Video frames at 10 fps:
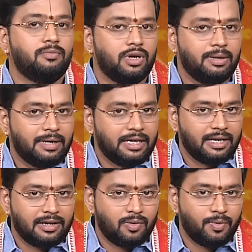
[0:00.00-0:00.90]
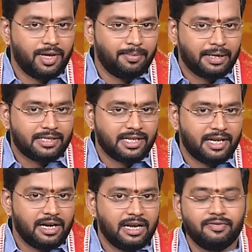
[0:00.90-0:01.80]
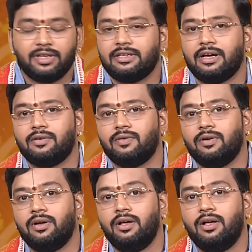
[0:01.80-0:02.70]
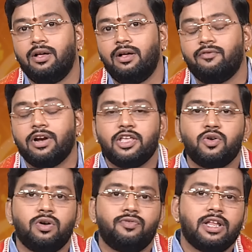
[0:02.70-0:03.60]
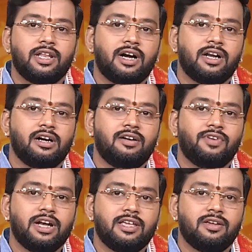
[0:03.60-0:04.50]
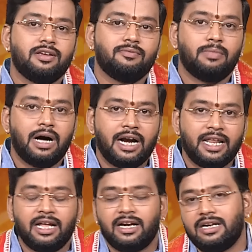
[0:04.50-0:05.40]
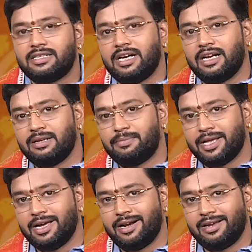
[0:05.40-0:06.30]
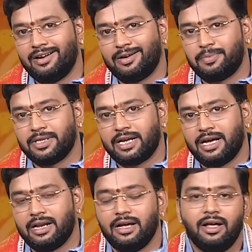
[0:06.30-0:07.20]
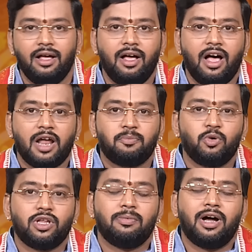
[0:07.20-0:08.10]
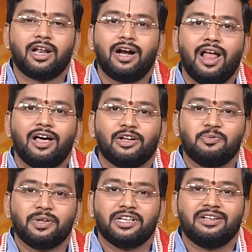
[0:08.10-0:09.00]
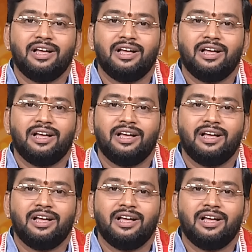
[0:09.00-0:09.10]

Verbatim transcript: மூலியமாக இருக்கக்கூடிய பிரச்சனைகள் நிவர்த்தியாகும் வெளியூர் வெளிநாடுகள் வெளி மாநிலங்கள் சார்ந்த பிரயாணங்கள் இருப்பதற்கான அற்புதமான நாளாக இருக்கப்படுது